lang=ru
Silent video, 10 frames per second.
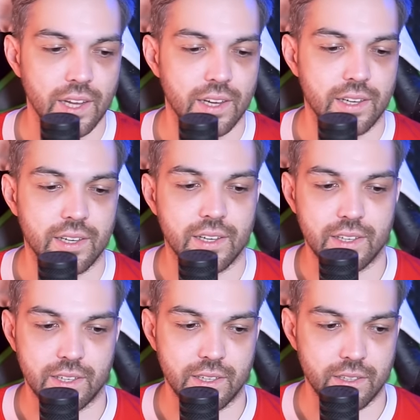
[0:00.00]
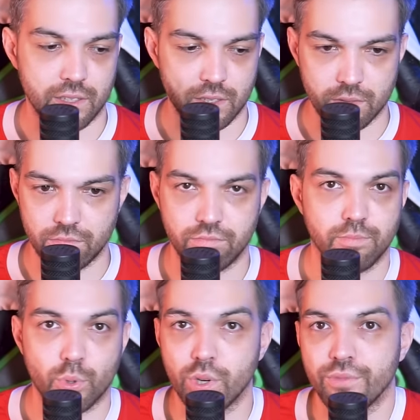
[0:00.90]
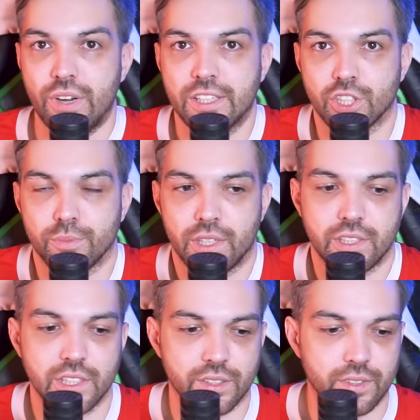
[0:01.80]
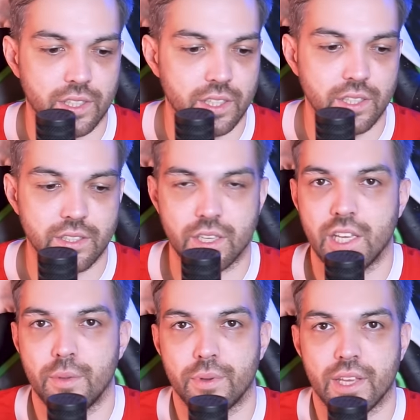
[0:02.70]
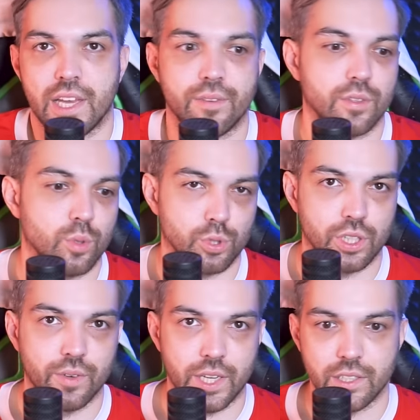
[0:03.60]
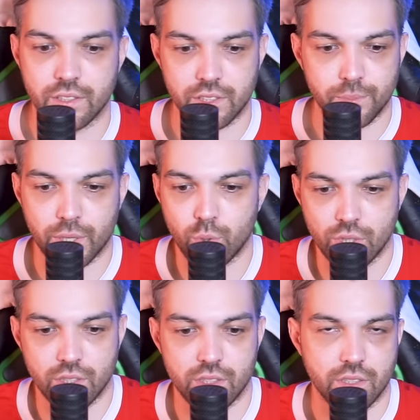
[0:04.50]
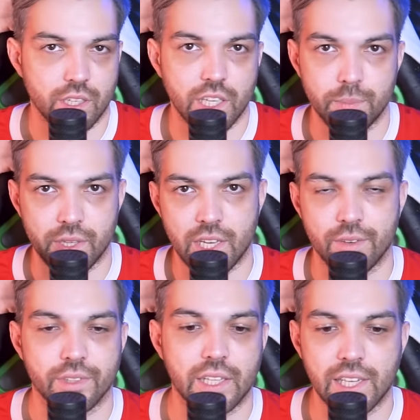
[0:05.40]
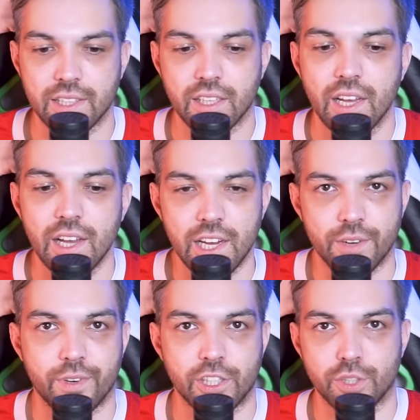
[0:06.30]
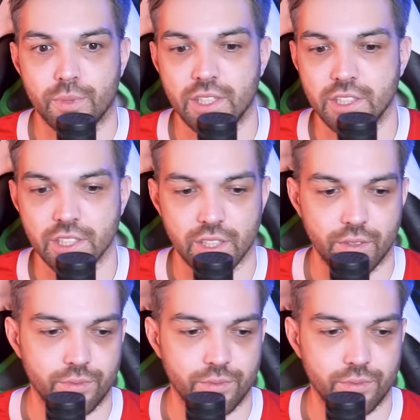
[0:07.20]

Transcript: А, про Рифата Жамалединова и Сергея Пеняева тоже говорить не приходится. Сергей Пеняев талант, Рифат Жамалединов